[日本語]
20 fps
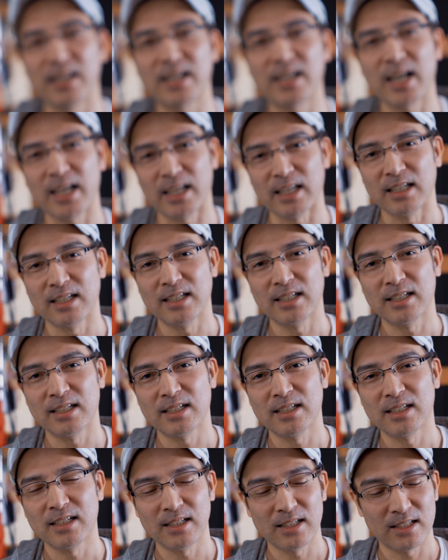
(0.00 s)
でかい、
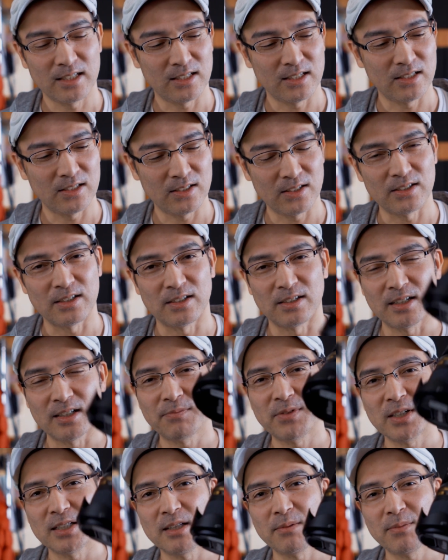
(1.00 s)
うん、
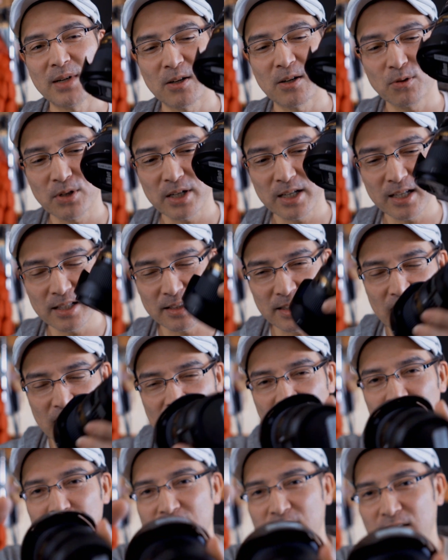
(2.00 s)
やっぱりねまあこれ
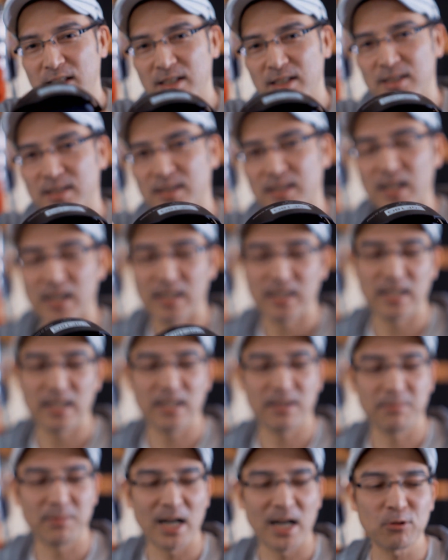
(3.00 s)
手合わせでっつったら
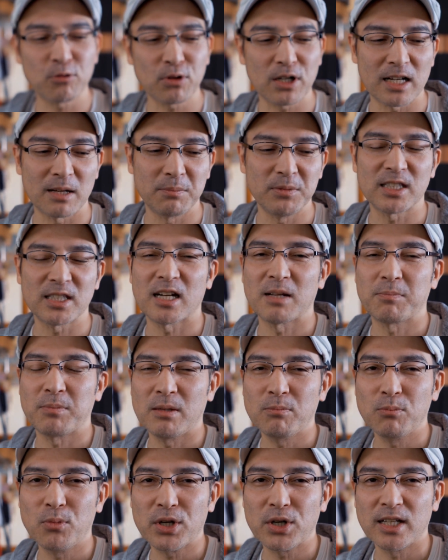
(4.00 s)
ね、まあ後から見たら
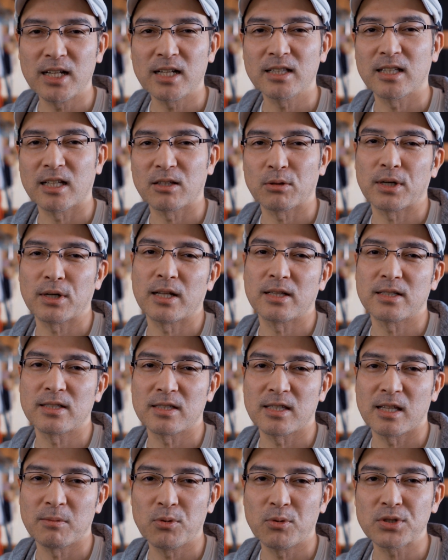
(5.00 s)
ピンボケだったとかっ
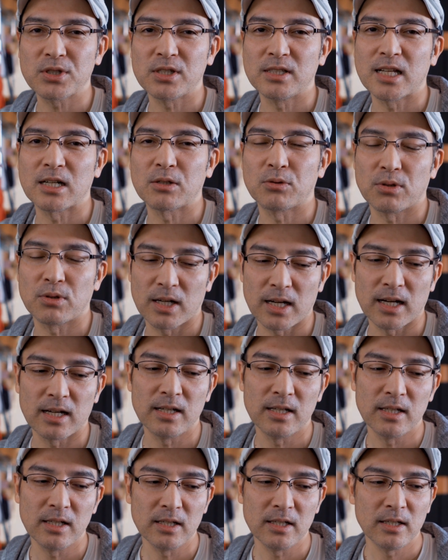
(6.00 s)
つってボツになるとか
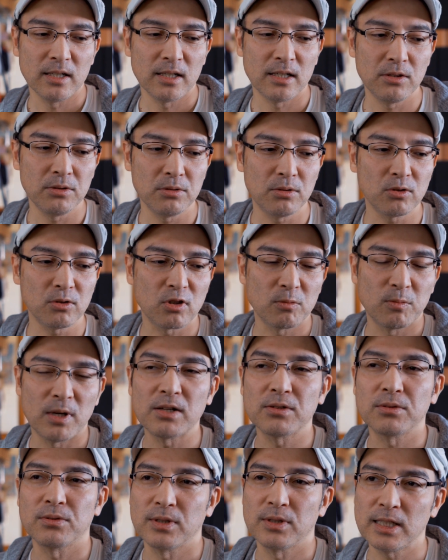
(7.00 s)
いうこと
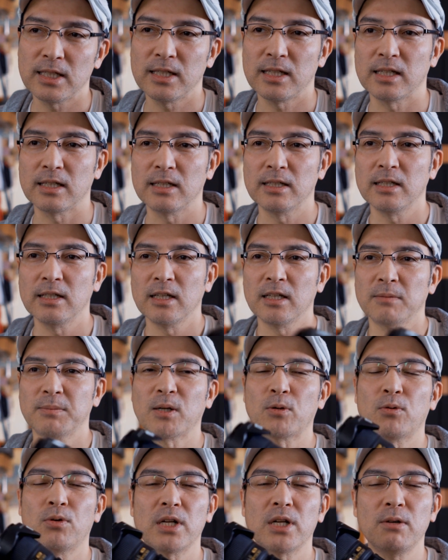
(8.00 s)
もあるんで、
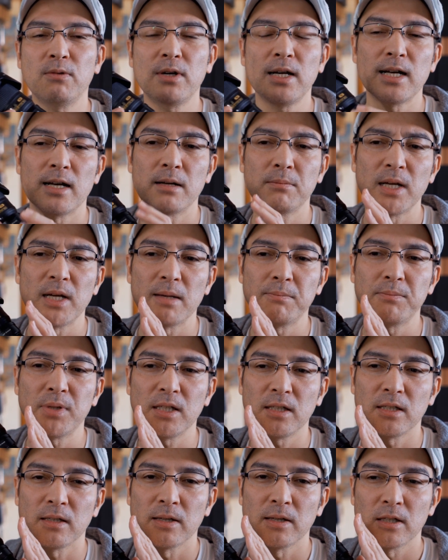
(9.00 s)
まあ、これはまあやっぱ
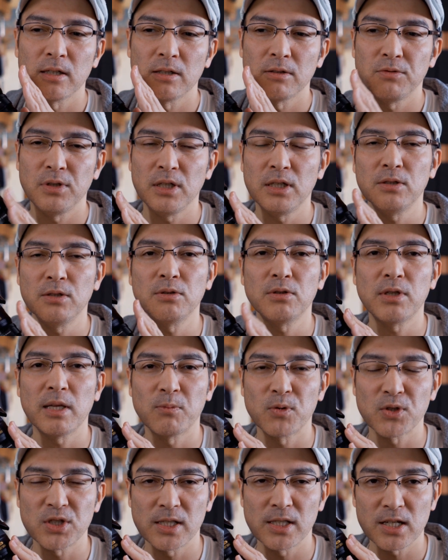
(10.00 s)
りフィールドで
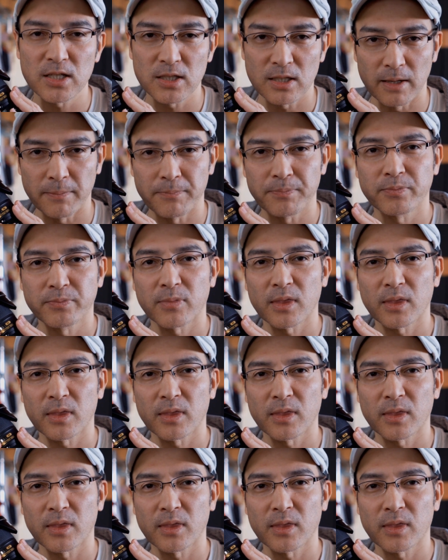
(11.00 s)
持ち出して